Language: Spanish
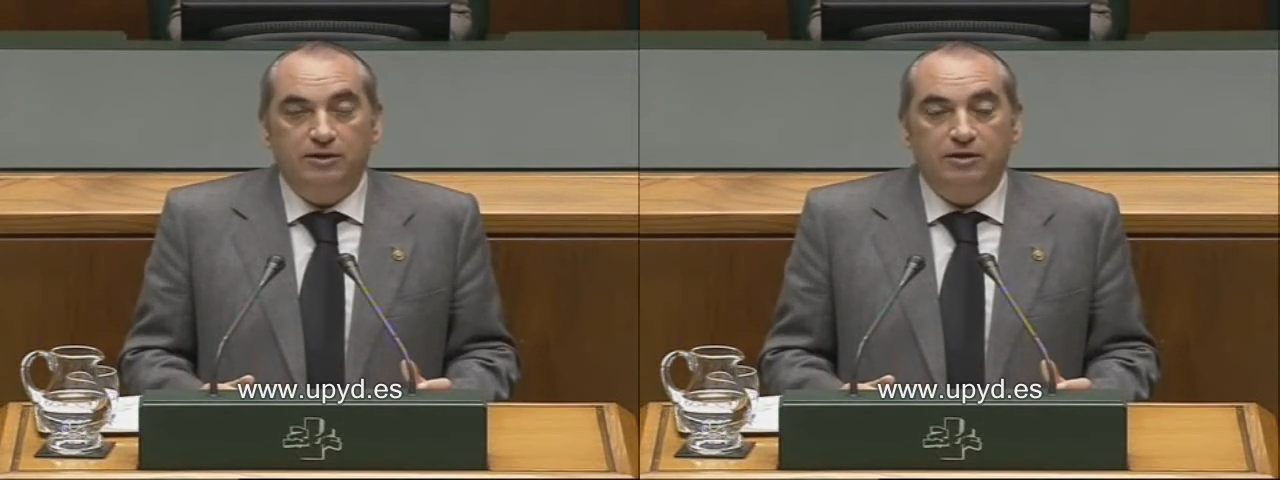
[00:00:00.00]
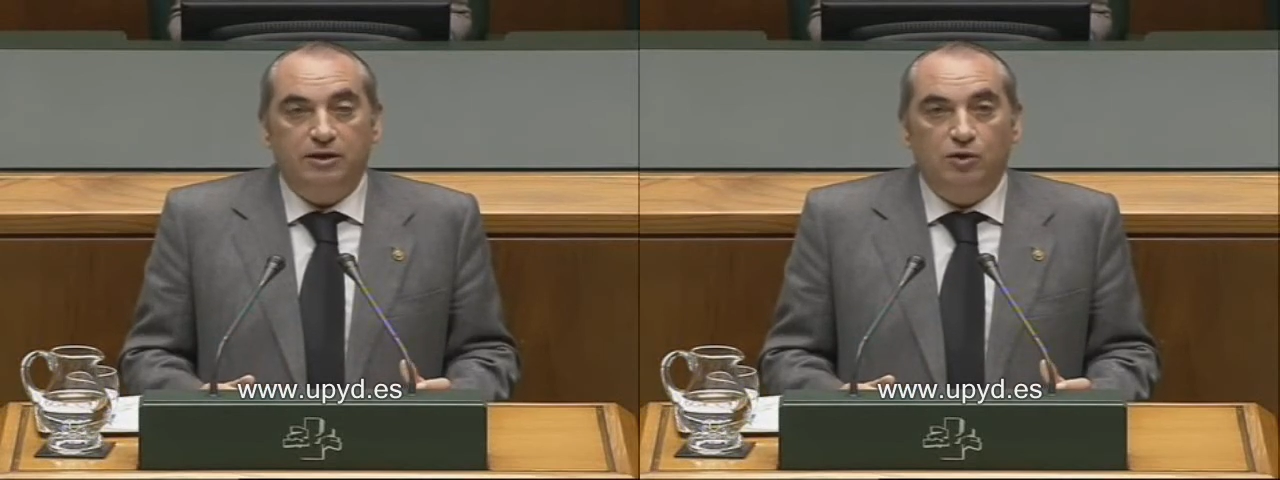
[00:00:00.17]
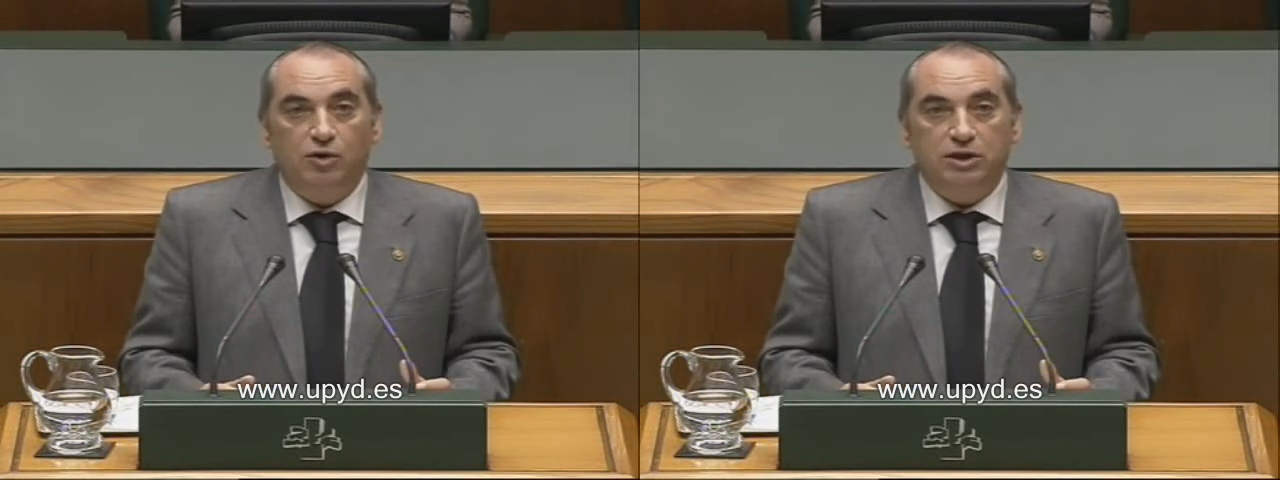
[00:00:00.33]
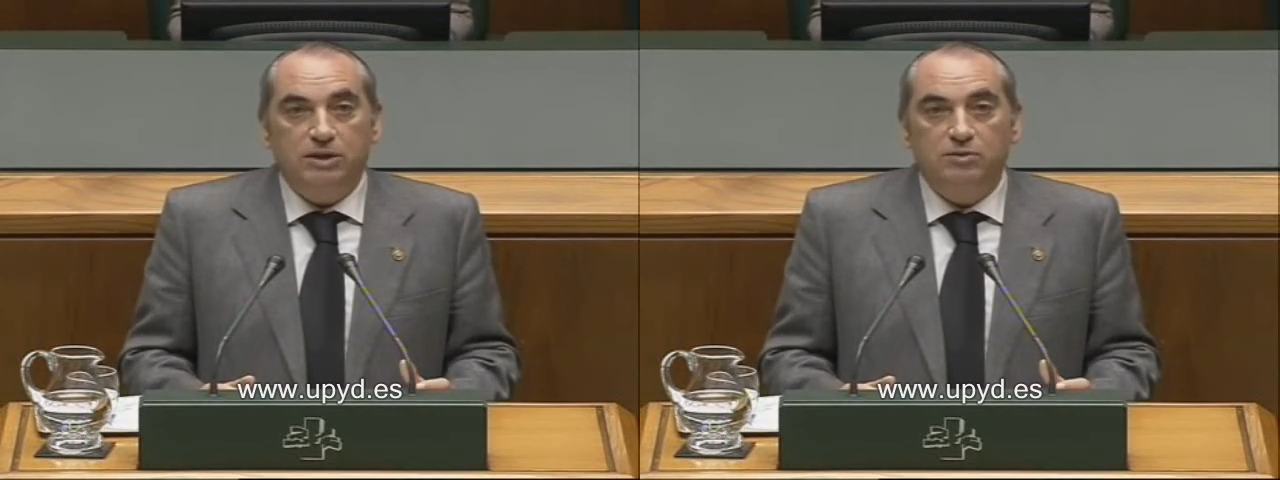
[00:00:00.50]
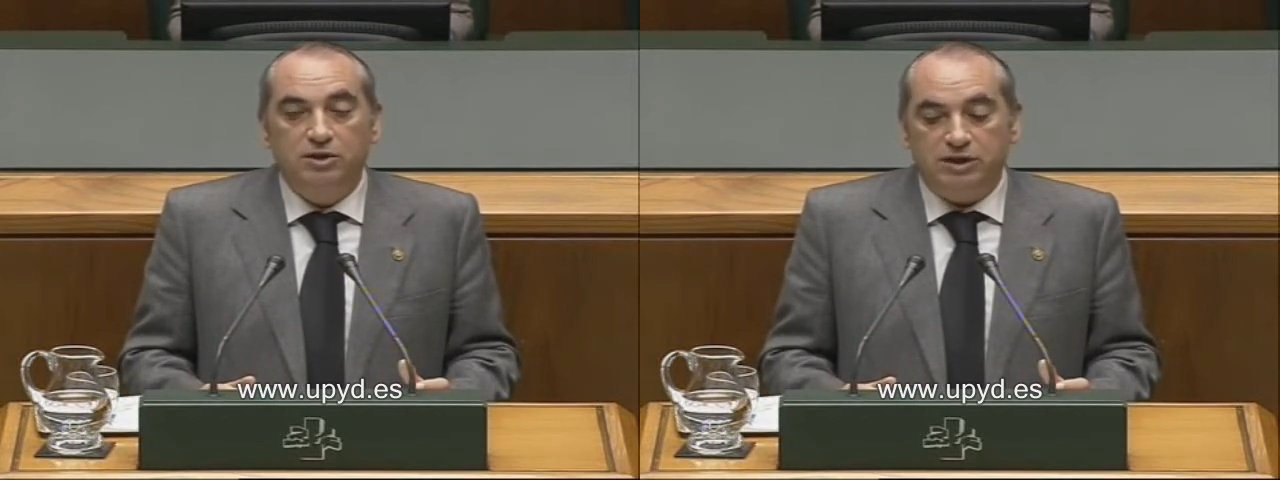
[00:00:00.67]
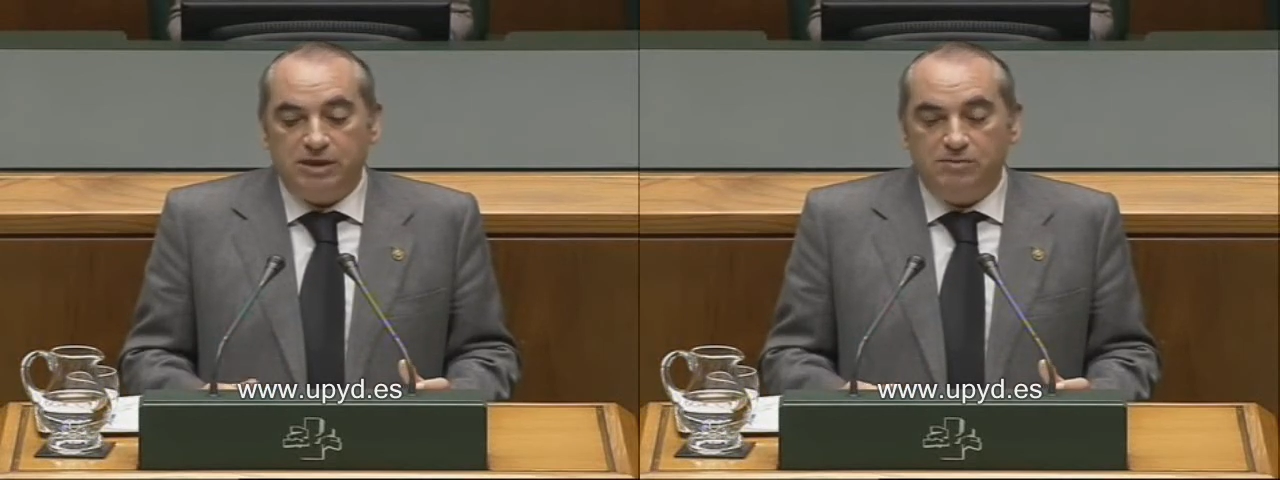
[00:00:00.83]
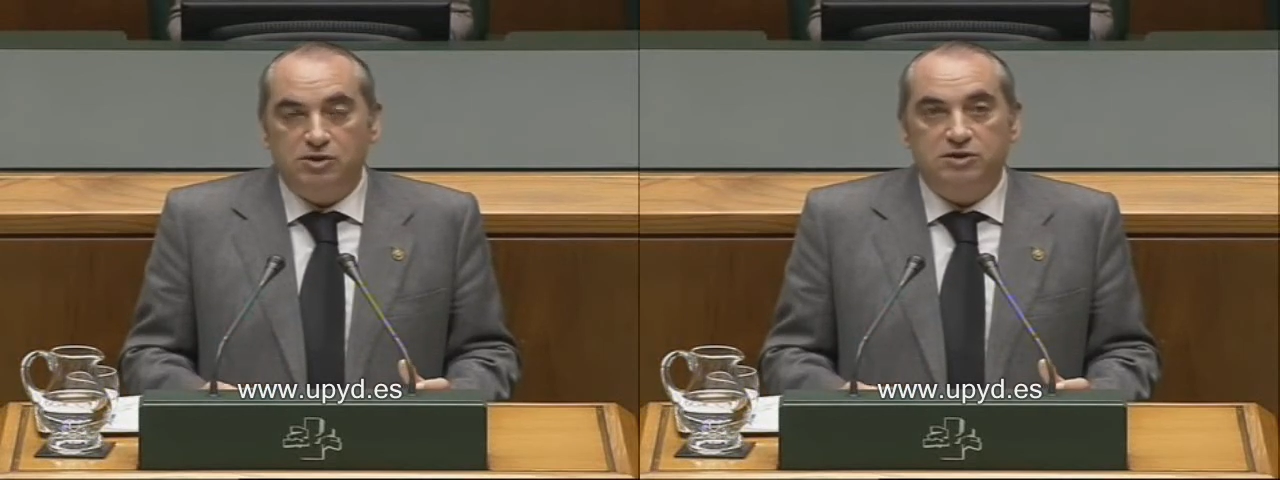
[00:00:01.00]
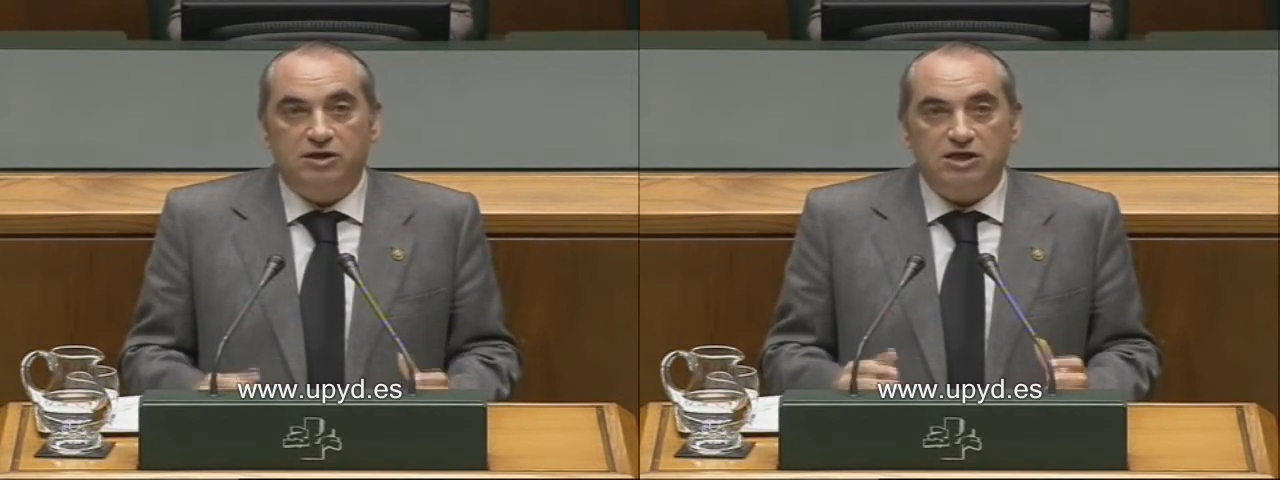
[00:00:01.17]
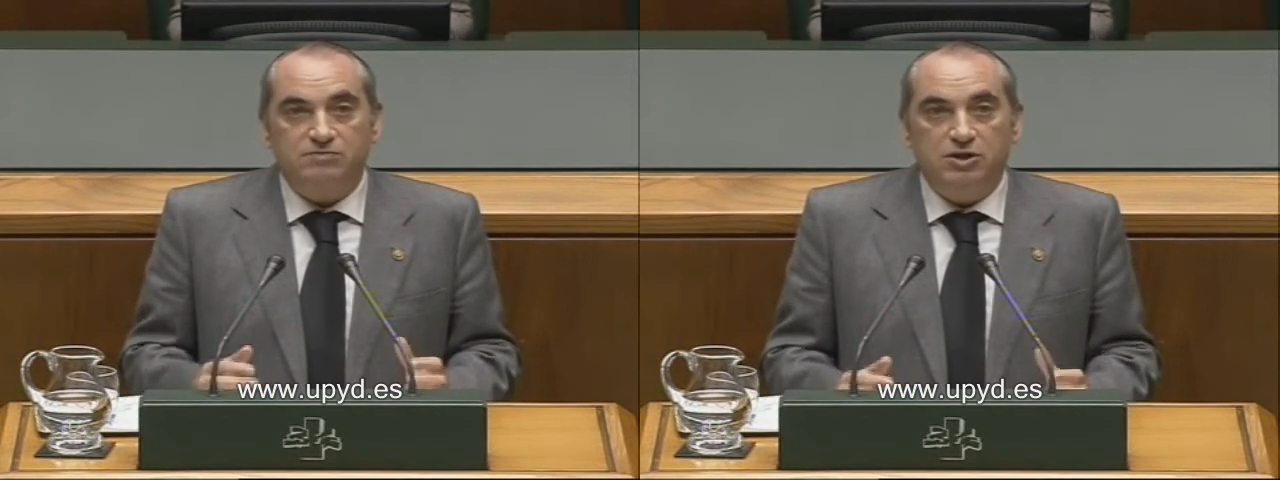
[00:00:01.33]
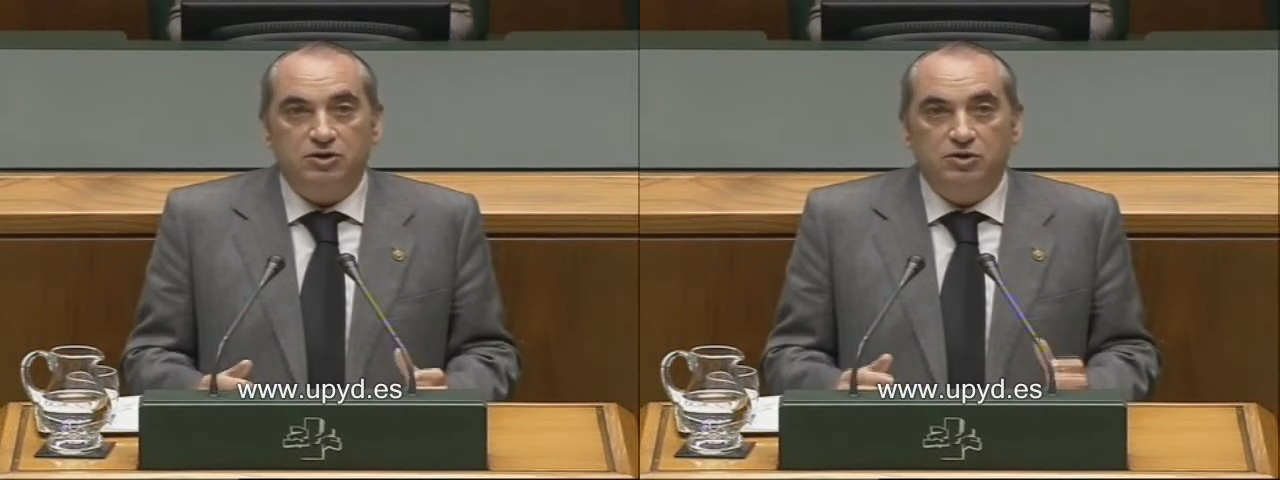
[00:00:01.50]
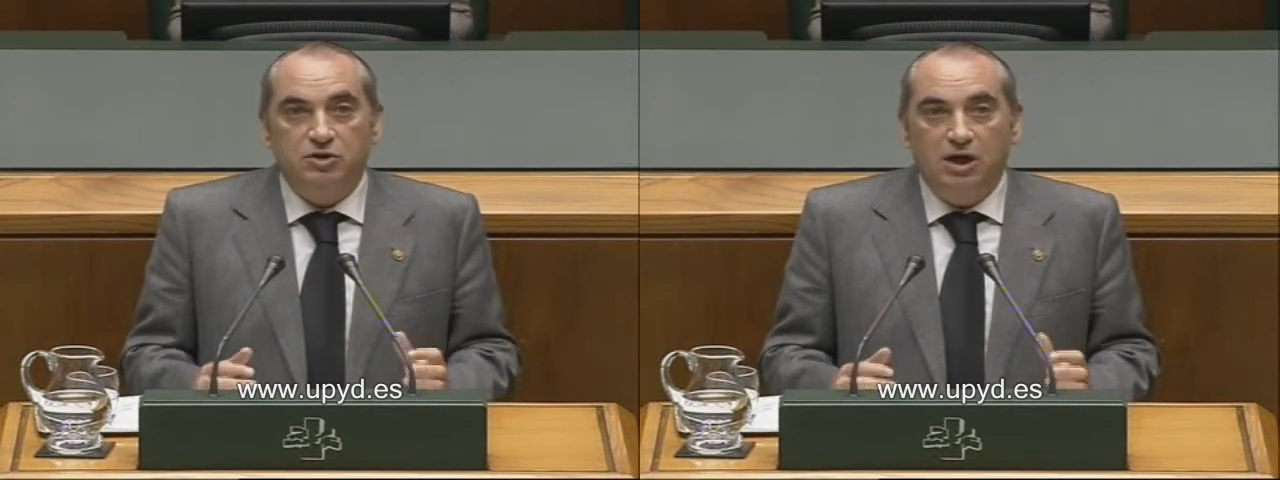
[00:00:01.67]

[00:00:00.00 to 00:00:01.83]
el objetivo que tenemos de respeto